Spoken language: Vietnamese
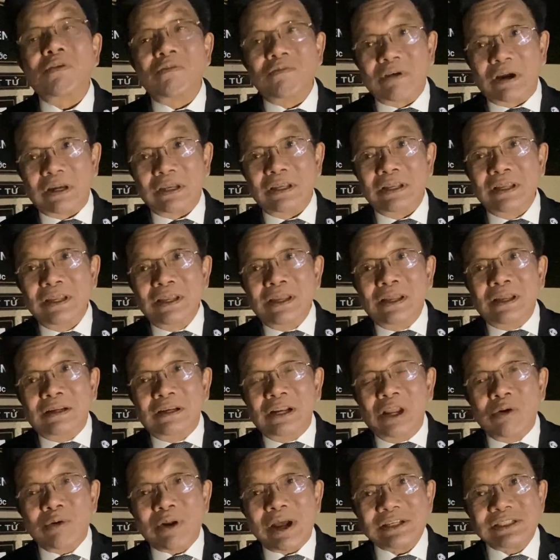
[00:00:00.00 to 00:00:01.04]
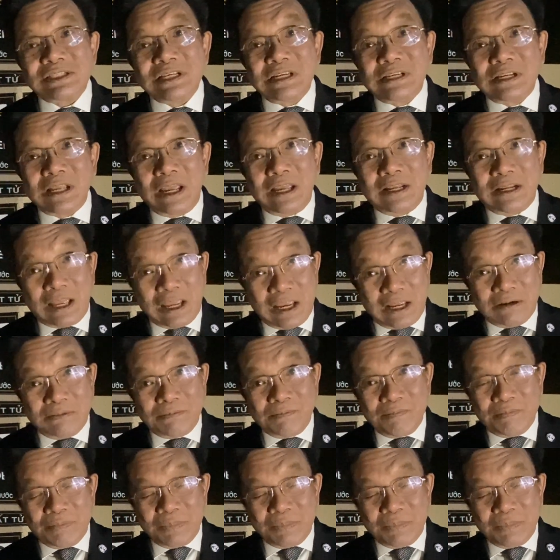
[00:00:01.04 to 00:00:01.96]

cũng vậy, nếu đài CNN